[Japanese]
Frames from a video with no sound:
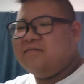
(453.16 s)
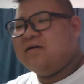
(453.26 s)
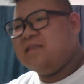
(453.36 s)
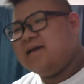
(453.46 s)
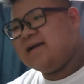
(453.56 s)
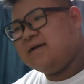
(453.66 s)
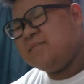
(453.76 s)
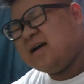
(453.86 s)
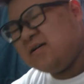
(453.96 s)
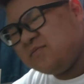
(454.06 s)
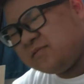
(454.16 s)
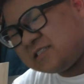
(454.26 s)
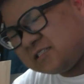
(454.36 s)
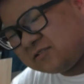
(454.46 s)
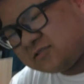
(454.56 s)
まあなんかまあ面
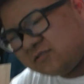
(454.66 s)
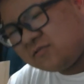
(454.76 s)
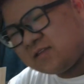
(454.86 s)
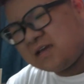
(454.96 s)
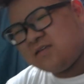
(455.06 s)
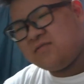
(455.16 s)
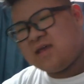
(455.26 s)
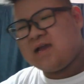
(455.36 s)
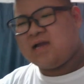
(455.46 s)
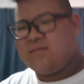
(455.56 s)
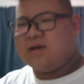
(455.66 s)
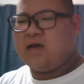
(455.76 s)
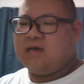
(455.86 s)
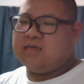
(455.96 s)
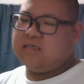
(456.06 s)
白そうだけどなんかま
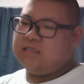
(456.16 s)
あ